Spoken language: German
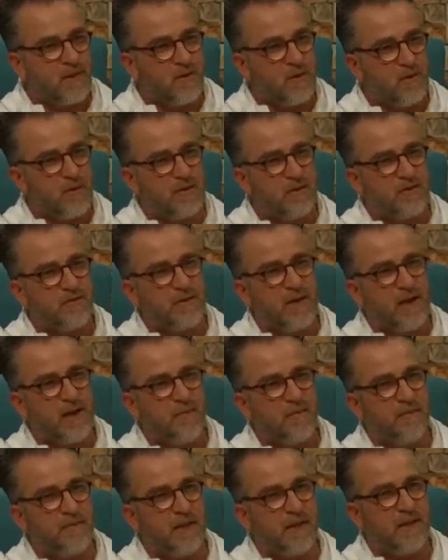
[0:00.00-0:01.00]
Und wir
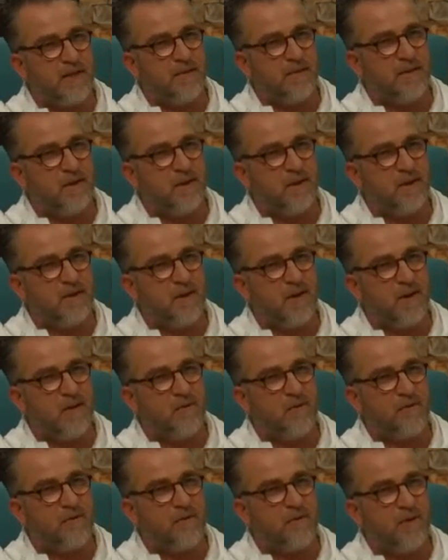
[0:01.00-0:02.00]
haben dann äh,
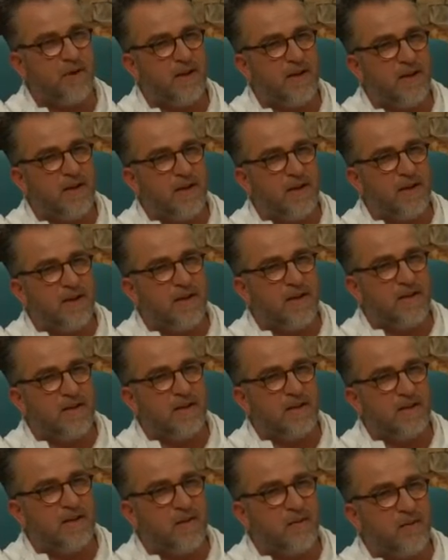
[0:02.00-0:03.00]
auf,
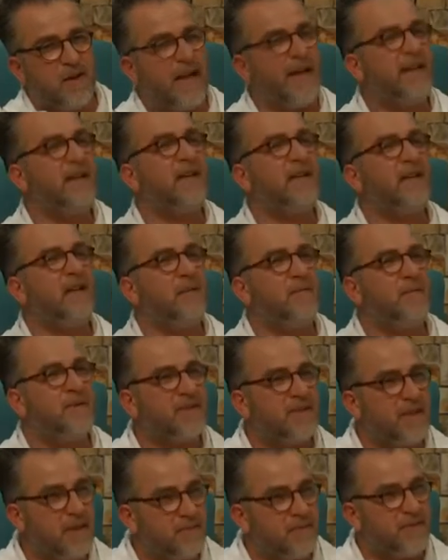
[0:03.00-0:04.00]
äh, auf eigene
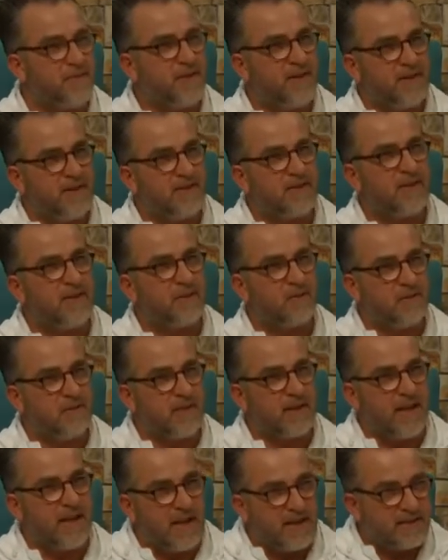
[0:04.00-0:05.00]
Kappe, selbst finanziert,
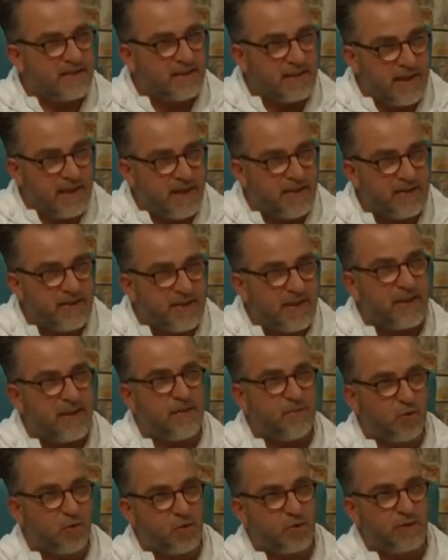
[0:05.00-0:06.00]
unsere erste kleine
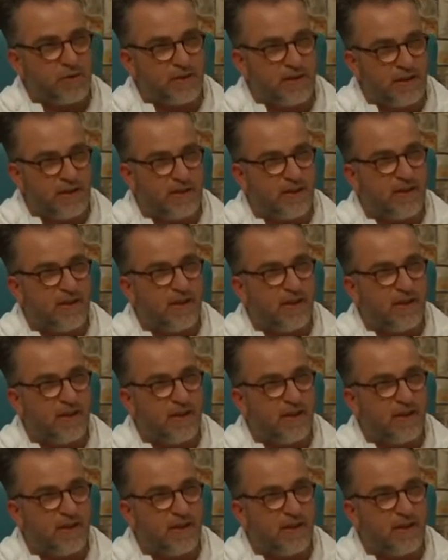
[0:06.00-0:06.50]
Single produziert.